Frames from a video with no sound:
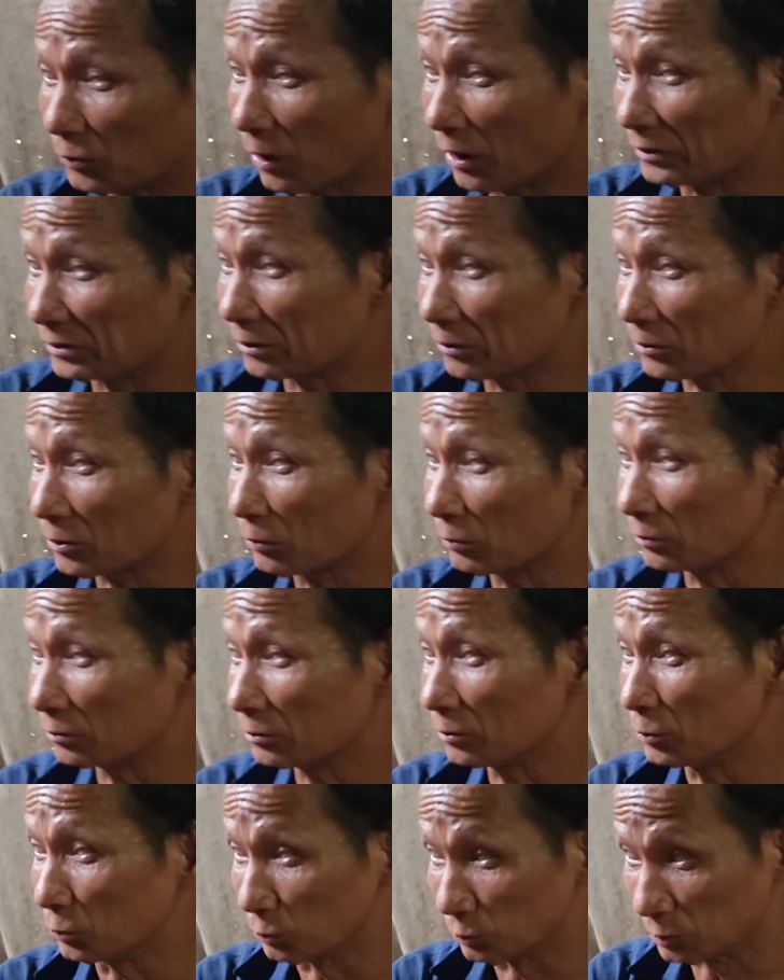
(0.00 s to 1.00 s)
con nó
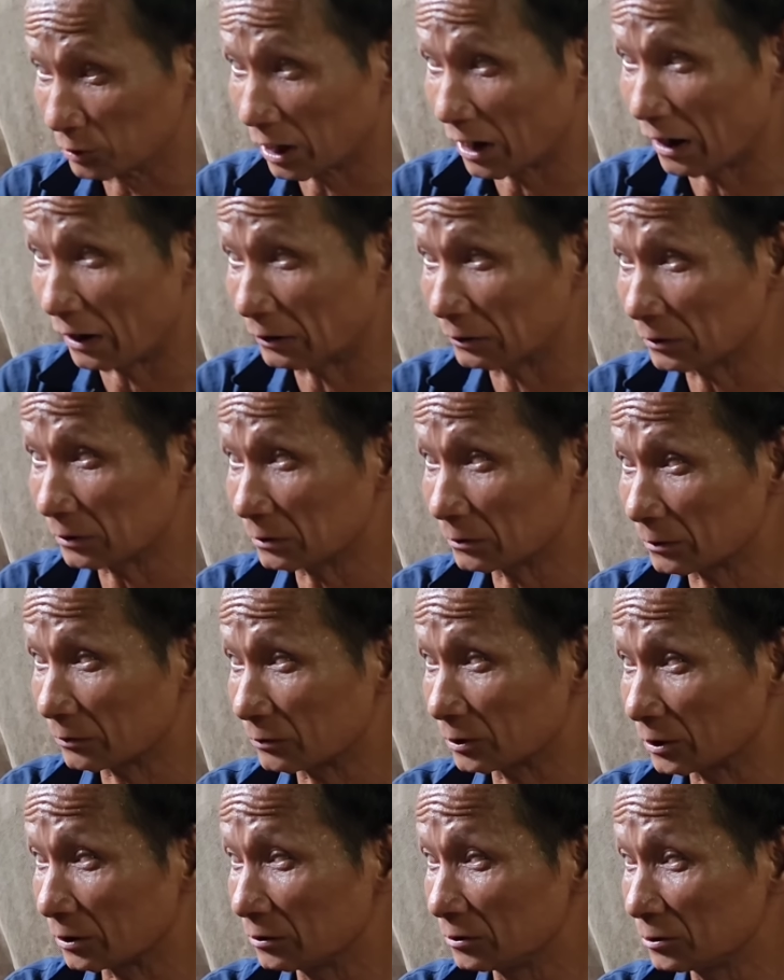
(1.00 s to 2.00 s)
không đủ tháng
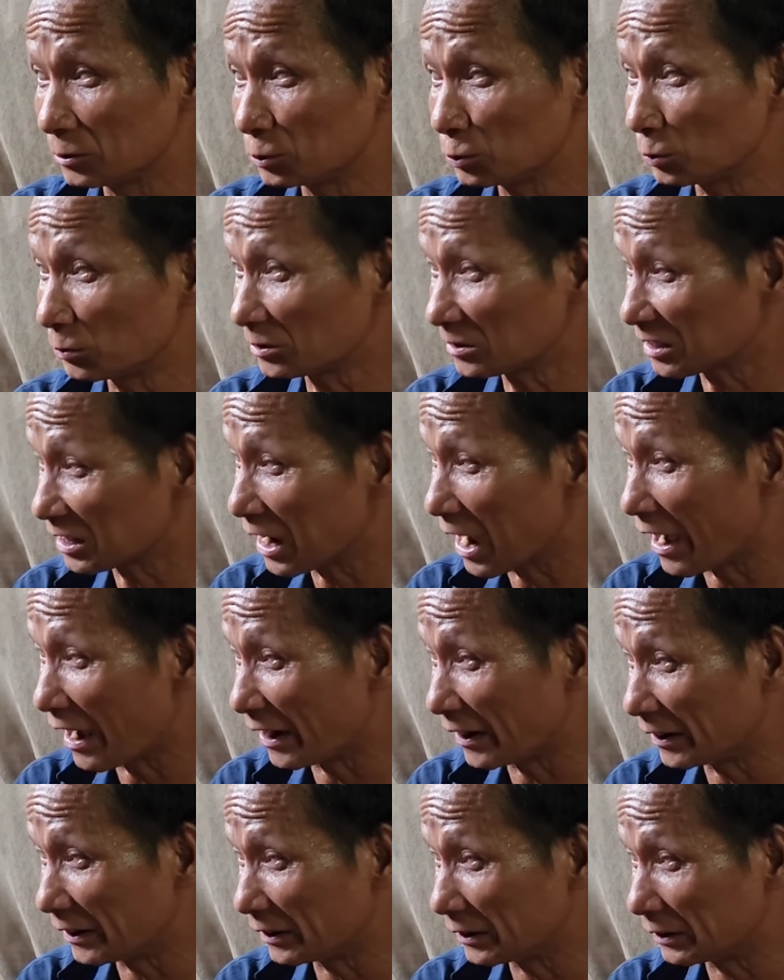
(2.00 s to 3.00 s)
cứ suốt
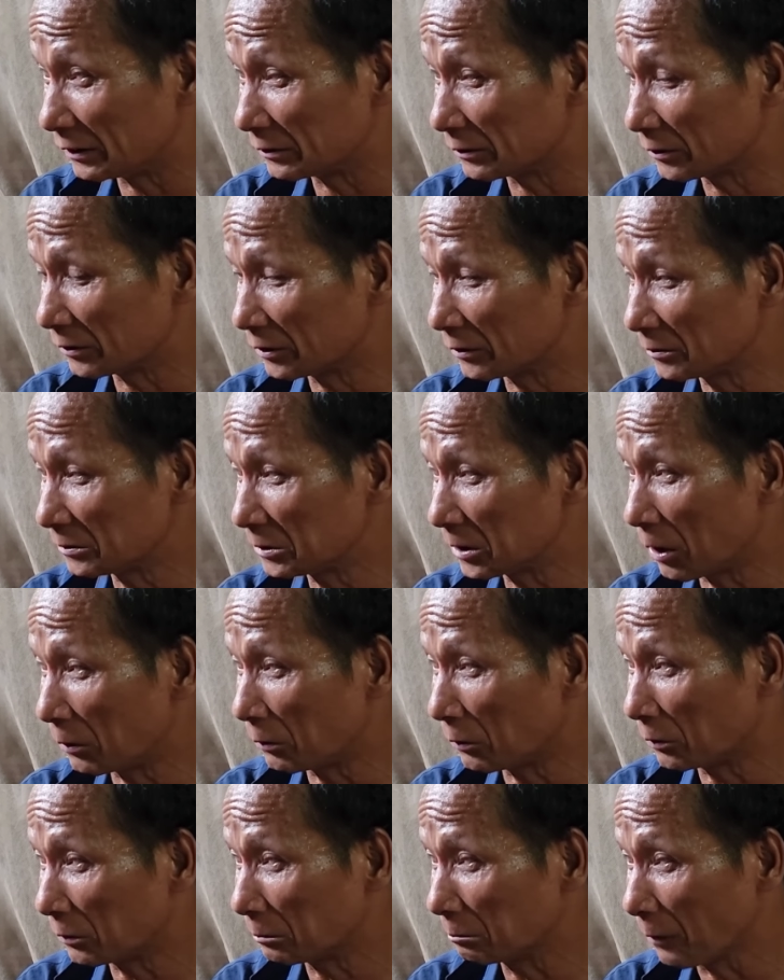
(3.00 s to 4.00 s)
ngày nó
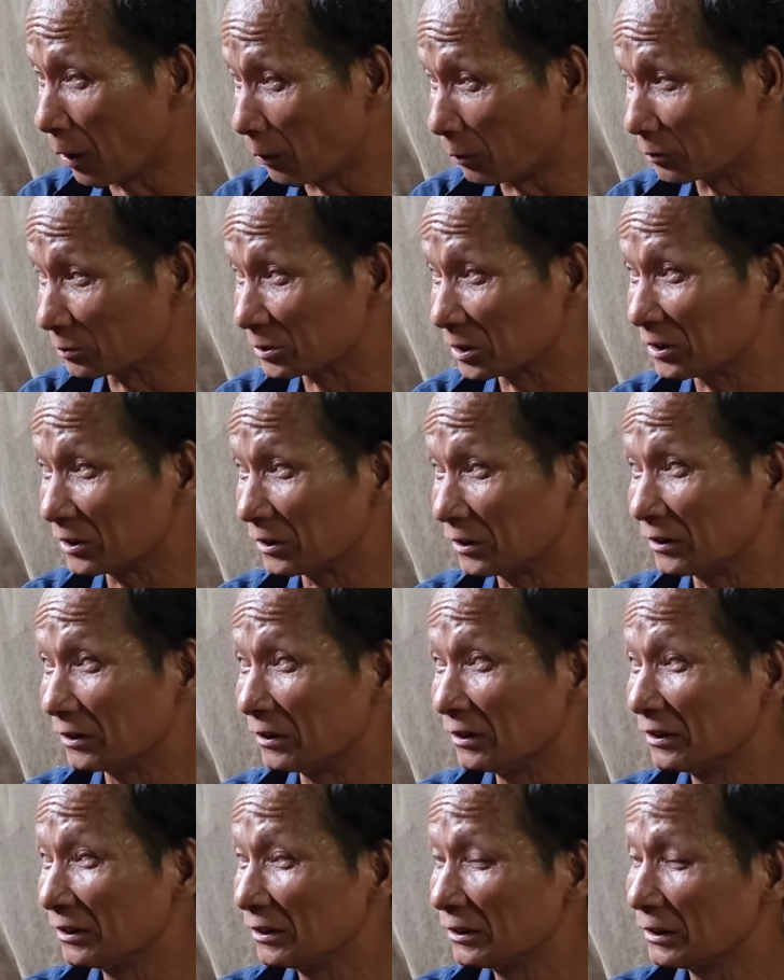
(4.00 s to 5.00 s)
đau bụng thì
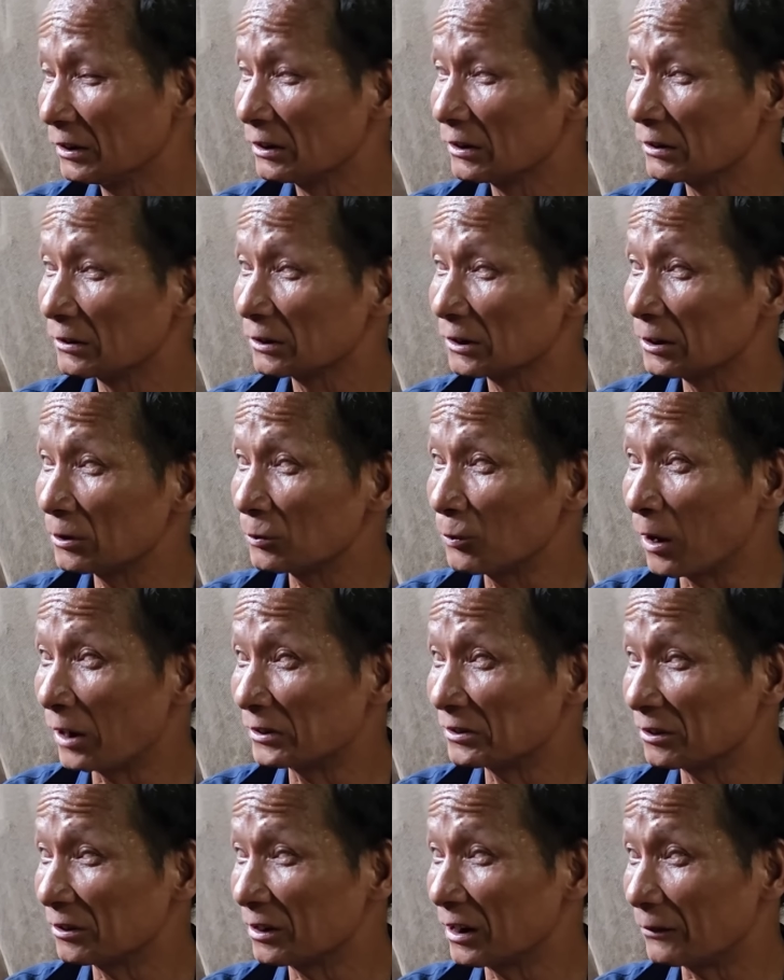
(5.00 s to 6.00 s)
ý
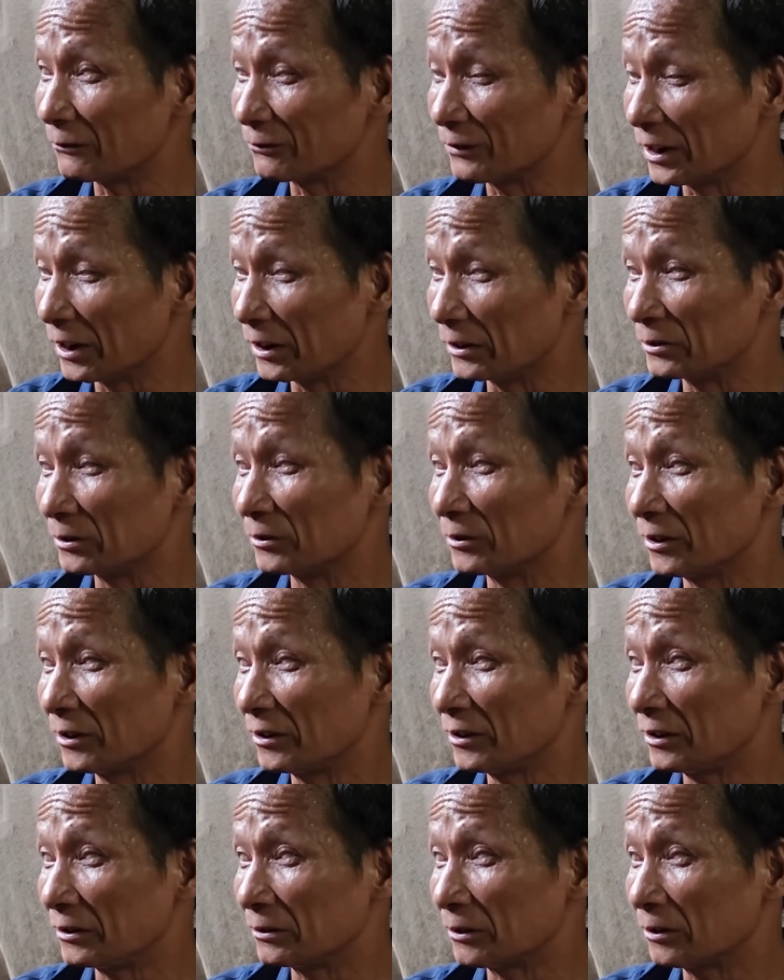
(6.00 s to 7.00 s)
quan nó lại về rồi nó
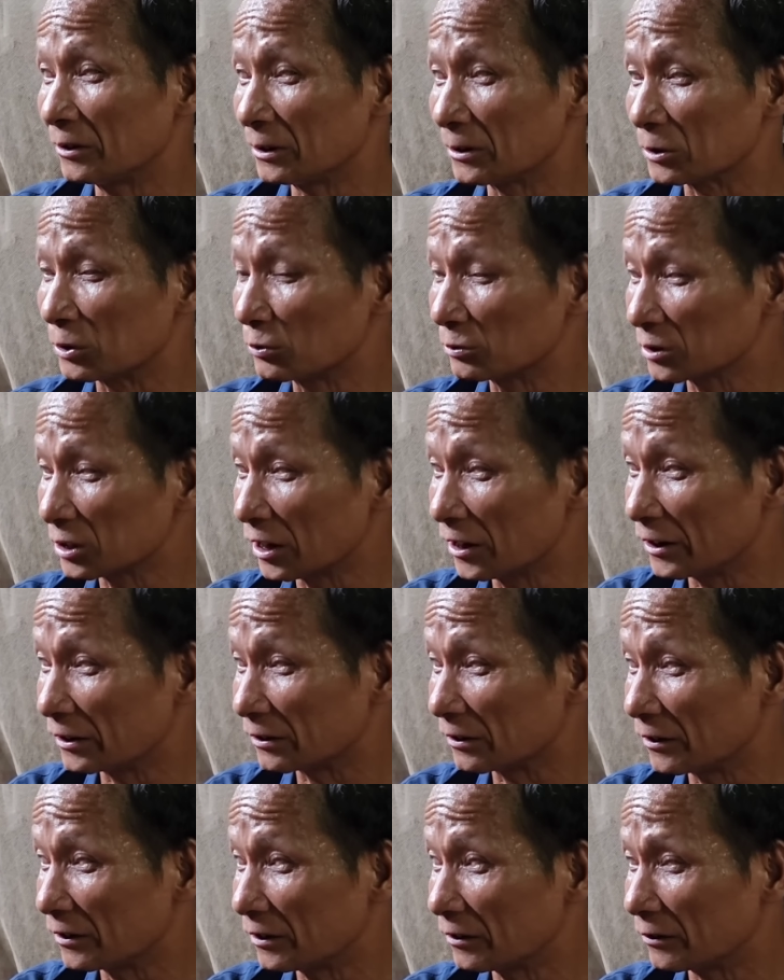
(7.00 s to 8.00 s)
lại nó lại không
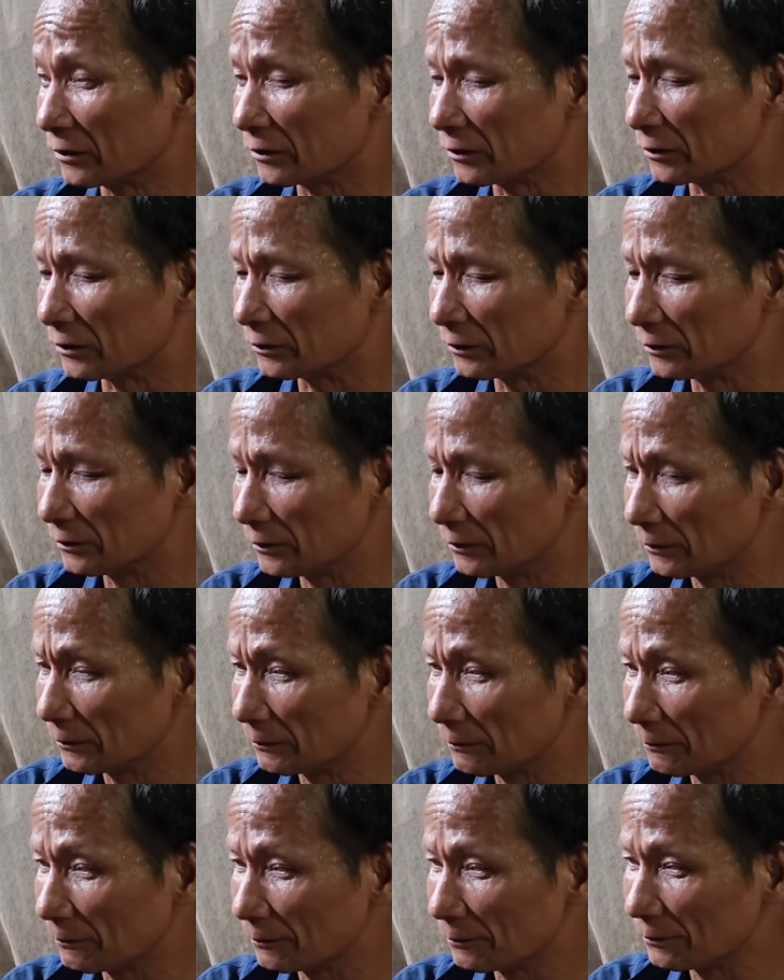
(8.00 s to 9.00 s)
thành đó
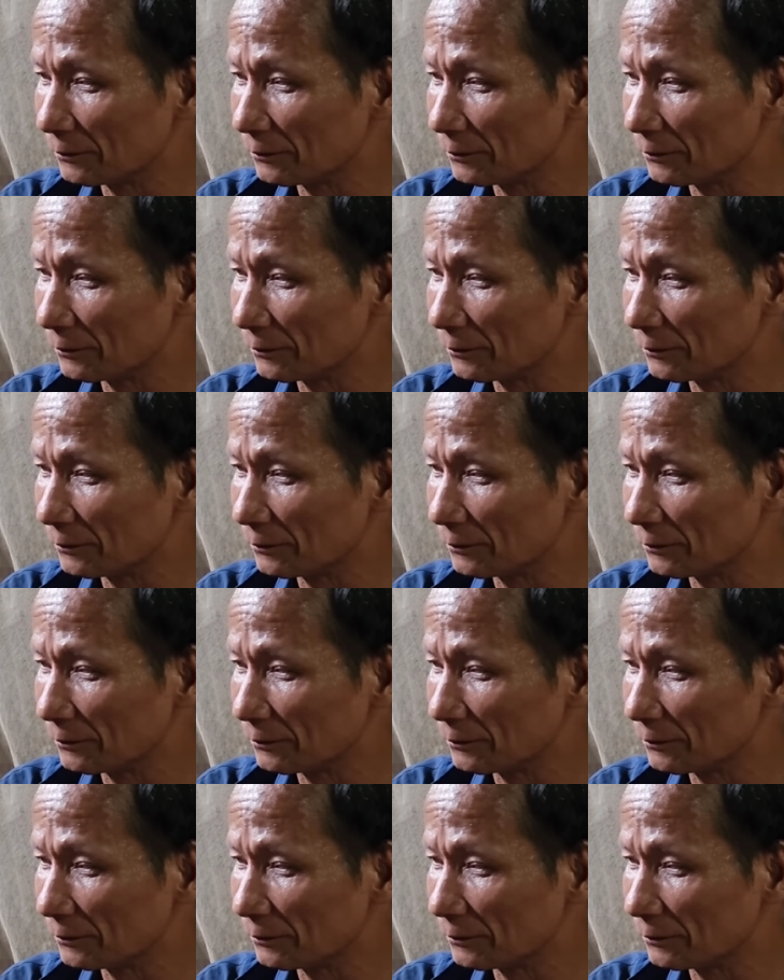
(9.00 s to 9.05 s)
và